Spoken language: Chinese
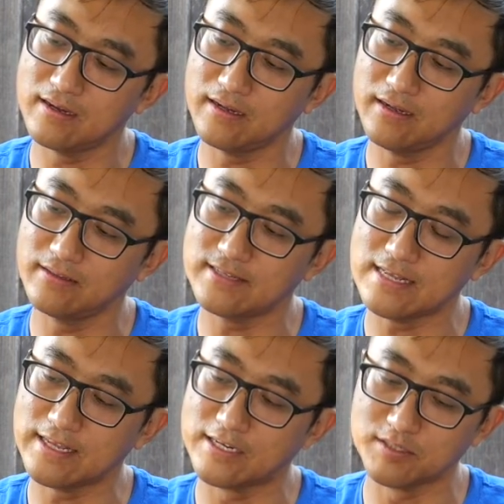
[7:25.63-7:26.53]
呃，在
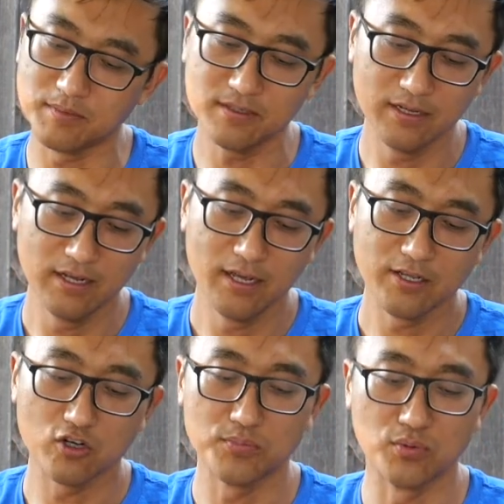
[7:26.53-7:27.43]
那个什么，
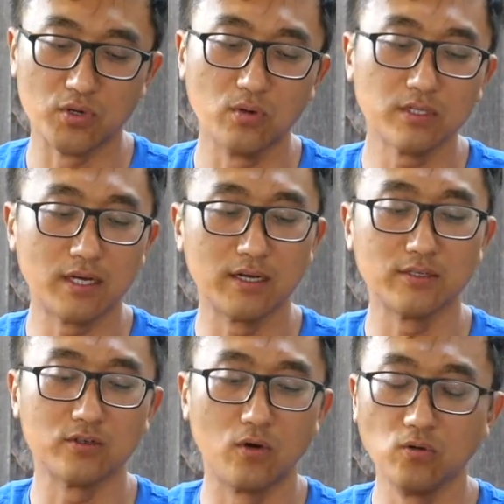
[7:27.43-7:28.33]
要是普通
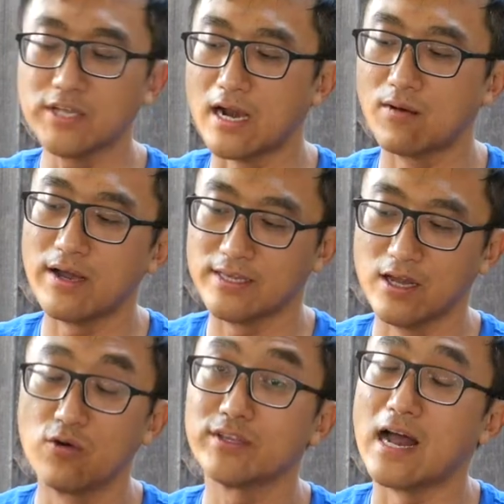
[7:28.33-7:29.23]
的红点的话也
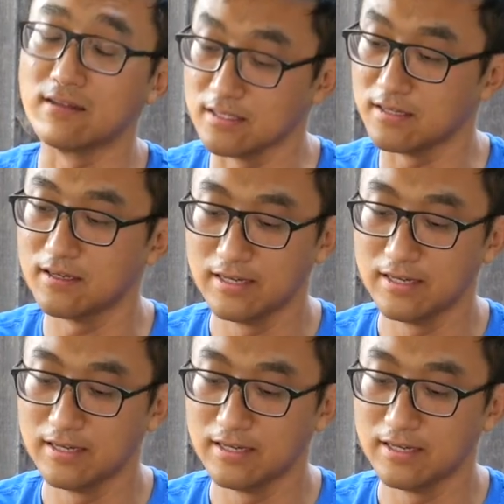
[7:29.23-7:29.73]
会挡着，